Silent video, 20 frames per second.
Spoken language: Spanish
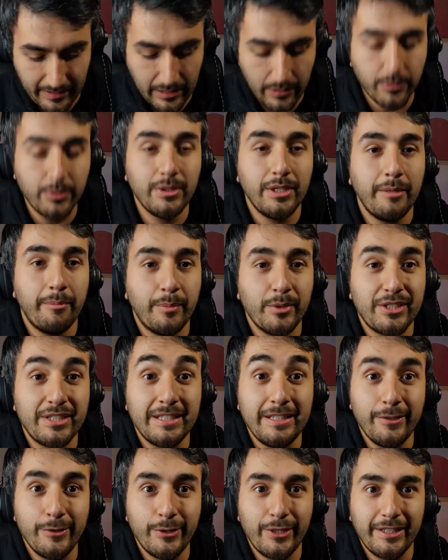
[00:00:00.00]
a un
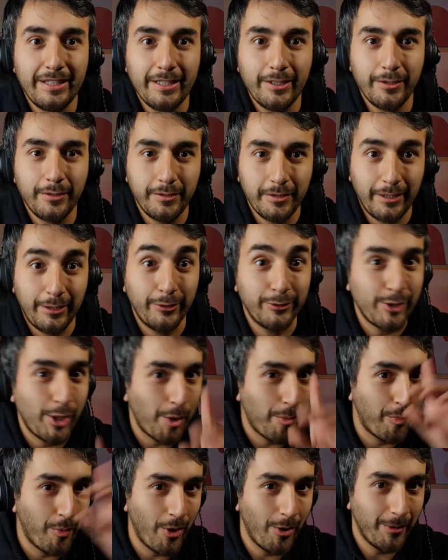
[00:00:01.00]
dispositivo que tengo, que no se
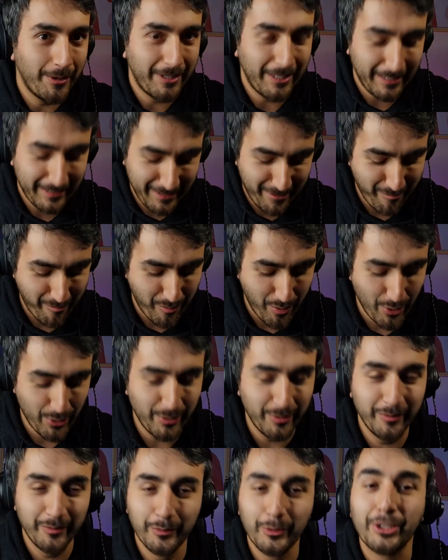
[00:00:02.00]
los puedo mostrar
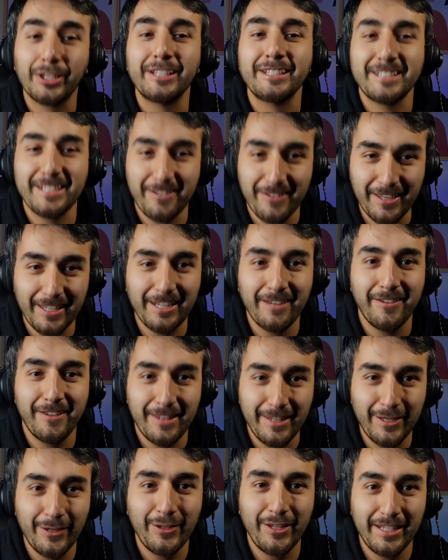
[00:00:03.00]
tampoco, porque se viene
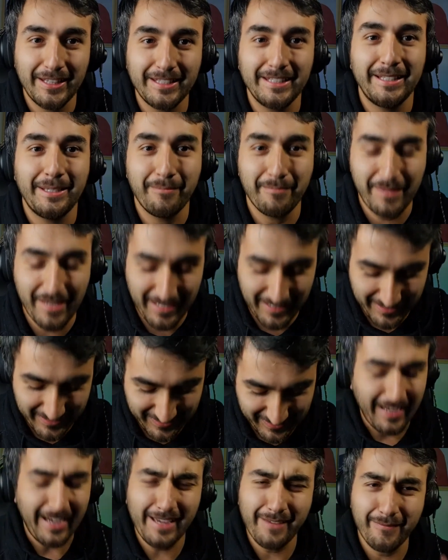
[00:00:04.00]
video de este también.
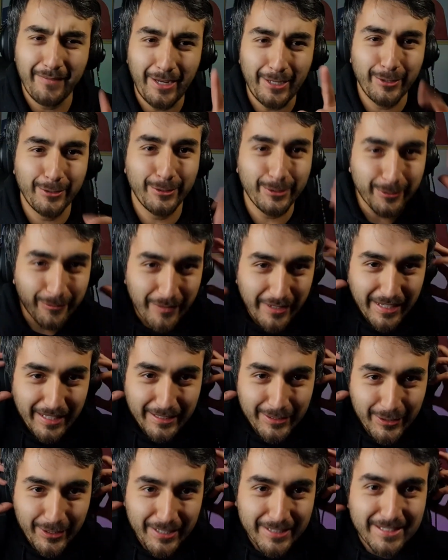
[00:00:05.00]
Hay varios
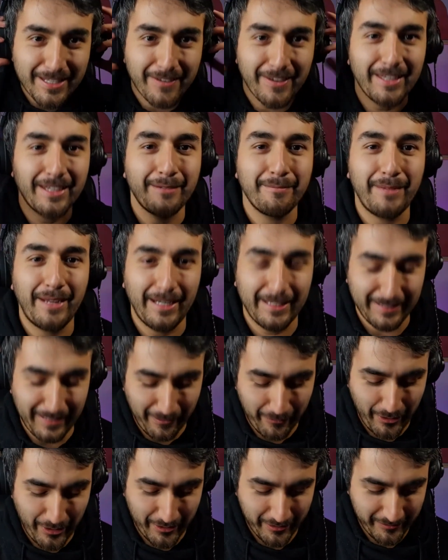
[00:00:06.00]
videitos que se vienen, van a estar
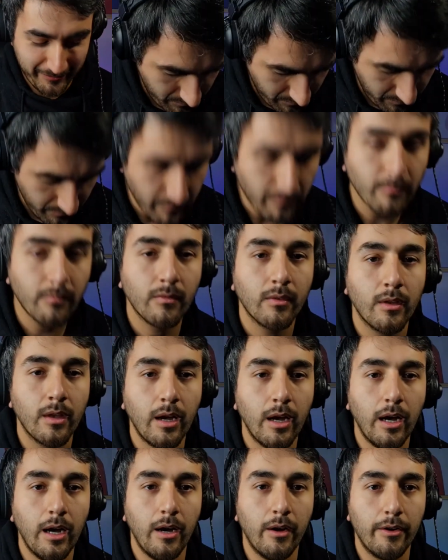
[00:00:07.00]
buenos.
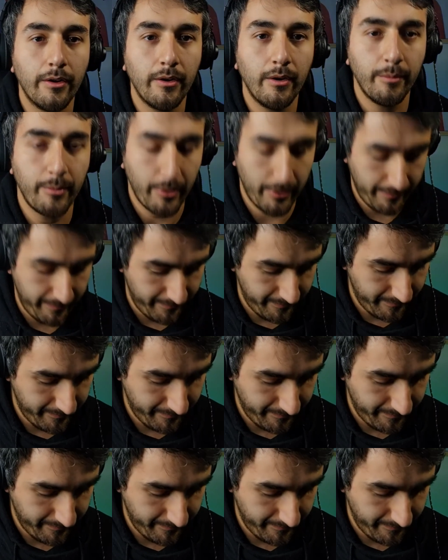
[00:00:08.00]
Ahora vamos a probar